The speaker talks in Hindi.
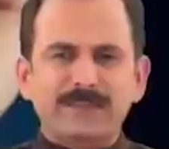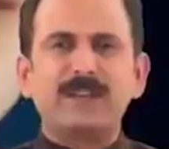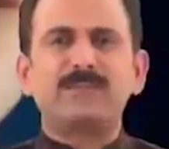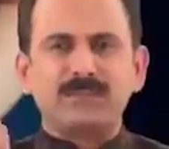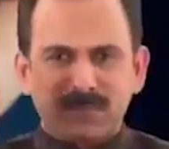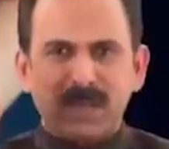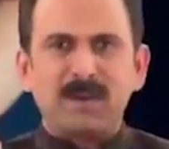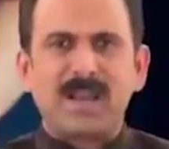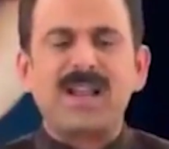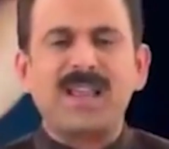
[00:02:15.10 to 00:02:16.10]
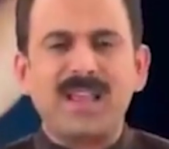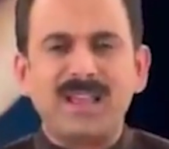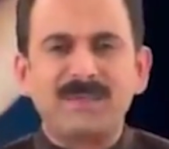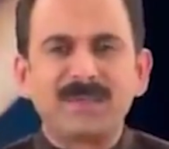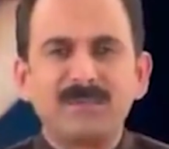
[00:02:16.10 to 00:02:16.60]
लीवर हमारा है
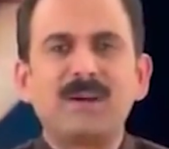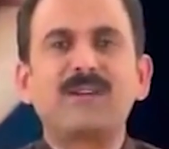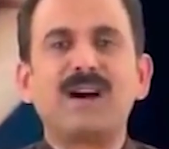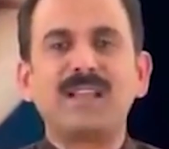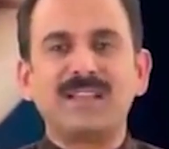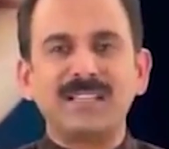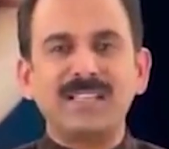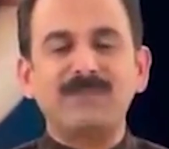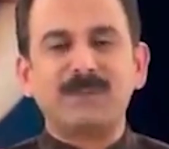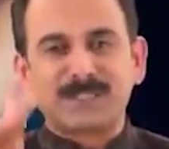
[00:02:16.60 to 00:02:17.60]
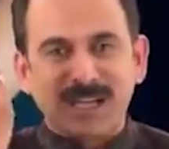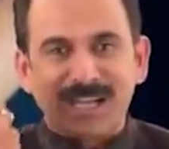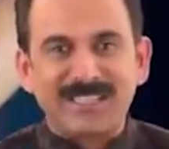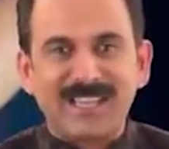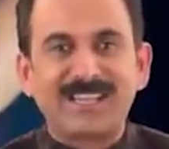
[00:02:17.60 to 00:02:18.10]
भगवान का दिया प्रसाद